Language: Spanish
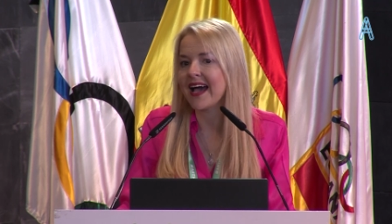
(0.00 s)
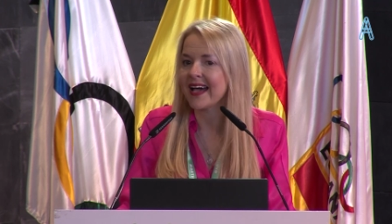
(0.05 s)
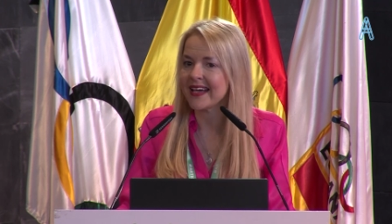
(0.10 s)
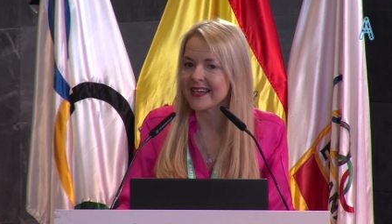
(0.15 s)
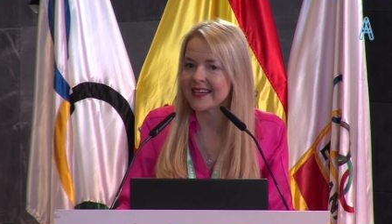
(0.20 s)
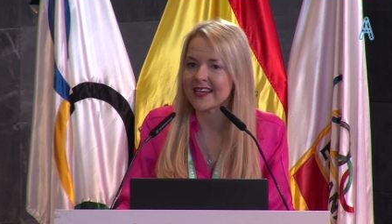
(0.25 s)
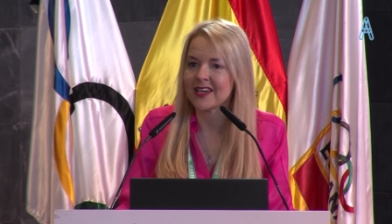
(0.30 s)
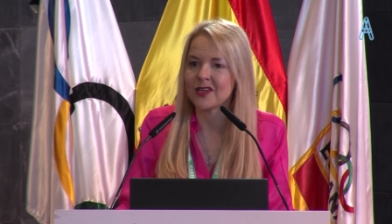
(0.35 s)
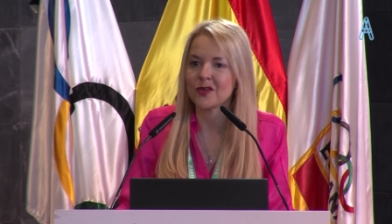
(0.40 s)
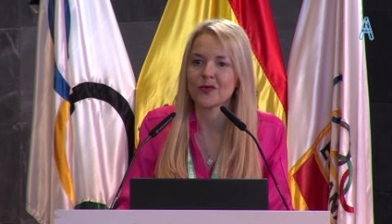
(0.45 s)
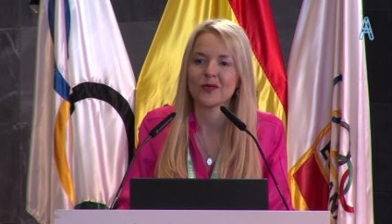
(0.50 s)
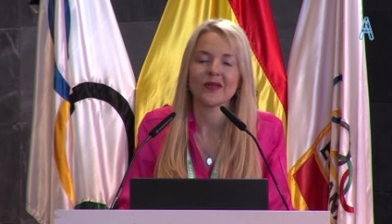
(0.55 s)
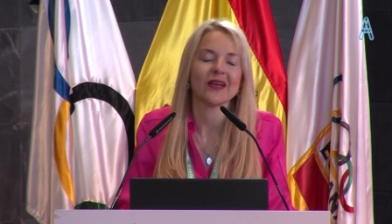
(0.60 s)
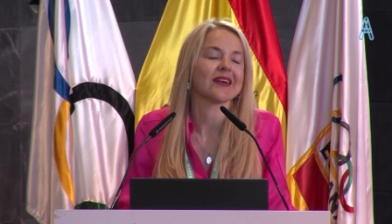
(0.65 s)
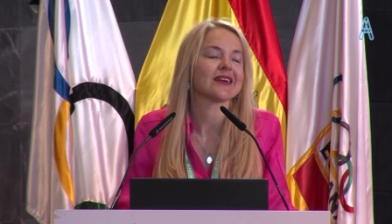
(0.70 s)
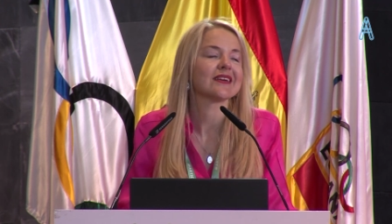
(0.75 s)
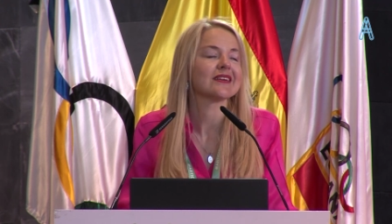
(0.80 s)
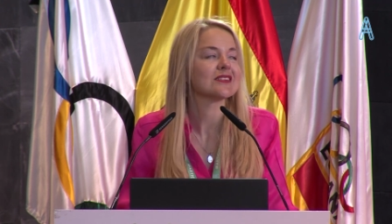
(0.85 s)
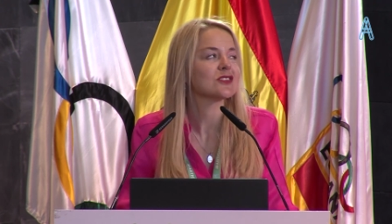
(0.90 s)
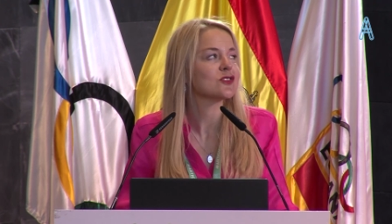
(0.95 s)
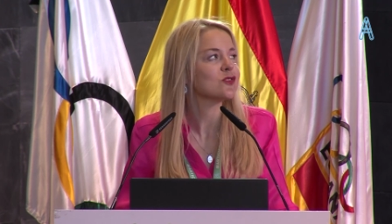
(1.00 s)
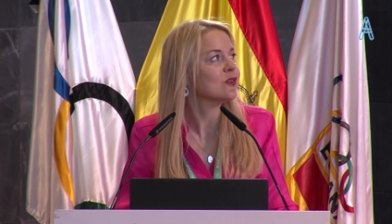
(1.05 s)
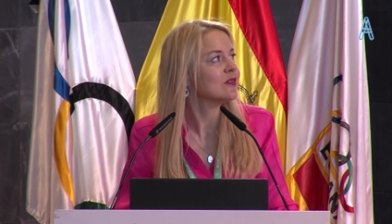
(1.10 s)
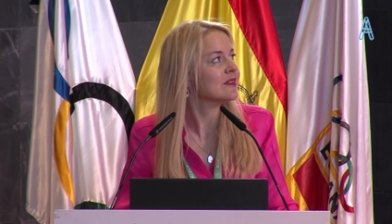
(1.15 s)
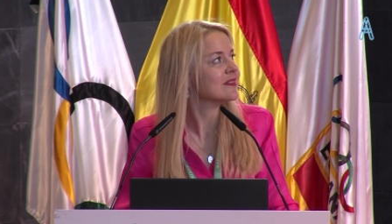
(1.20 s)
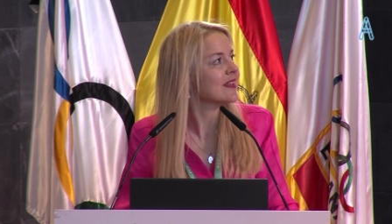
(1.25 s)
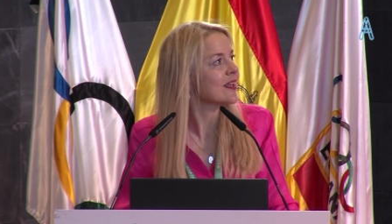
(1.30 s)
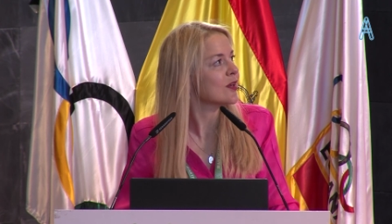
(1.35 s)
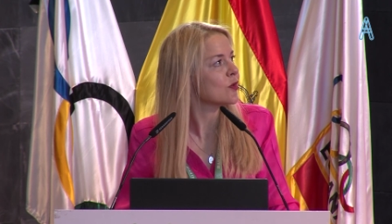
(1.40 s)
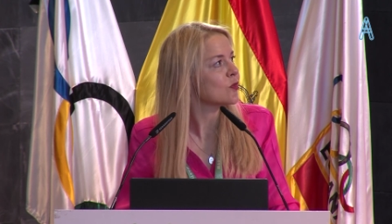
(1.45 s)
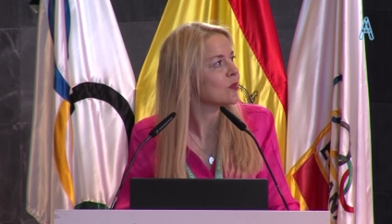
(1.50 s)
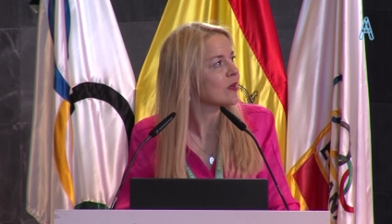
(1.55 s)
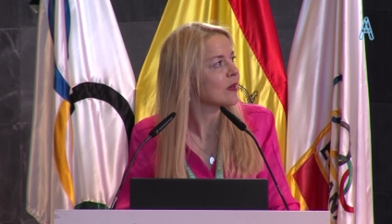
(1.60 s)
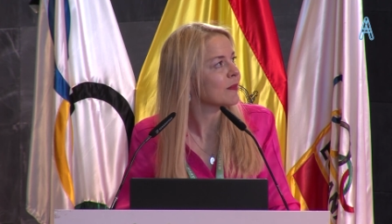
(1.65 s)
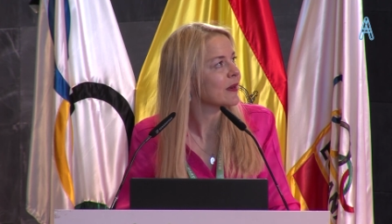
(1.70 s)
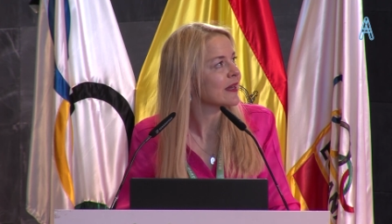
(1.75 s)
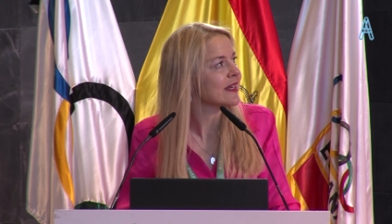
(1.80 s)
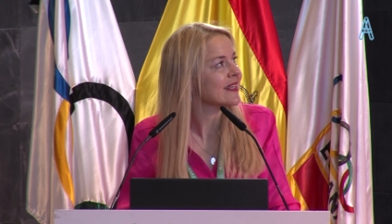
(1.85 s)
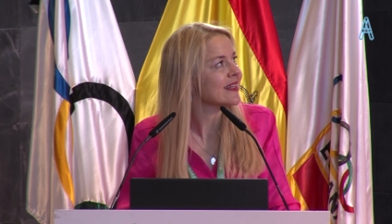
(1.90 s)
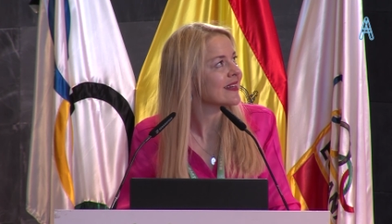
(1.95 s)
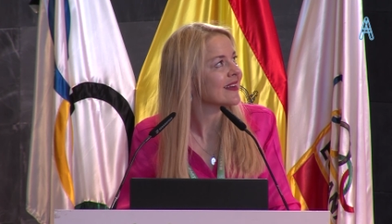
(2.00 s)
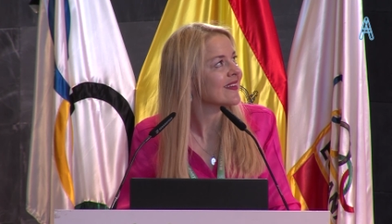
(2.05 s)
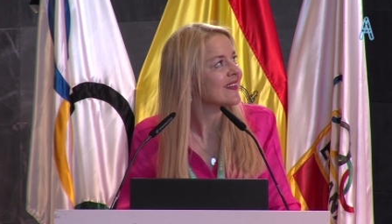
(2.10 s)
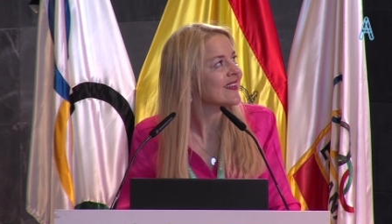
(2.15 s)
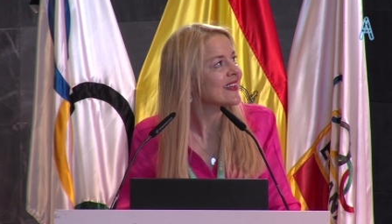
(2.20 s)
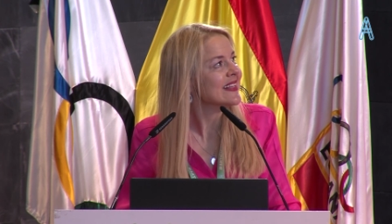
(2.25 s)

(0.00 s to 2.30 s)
Hay que ayudarles, ¿no? De alguna manera.